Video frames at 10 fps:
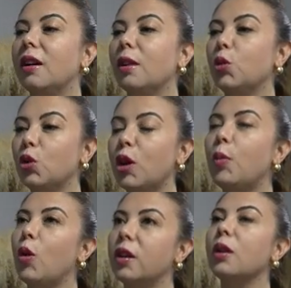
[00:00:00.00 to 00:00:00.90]
E, bu
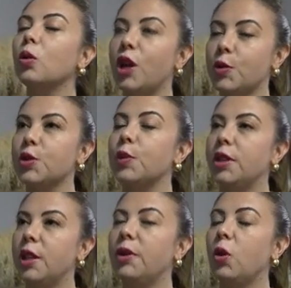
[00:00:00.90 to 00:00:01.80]
raporlara ulaşmıştım
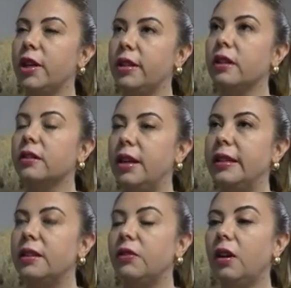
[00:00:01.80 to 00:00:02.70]
2017 yılında
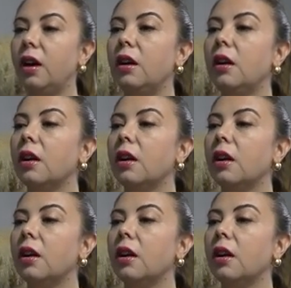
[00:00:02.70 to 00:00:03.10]
ilk defa.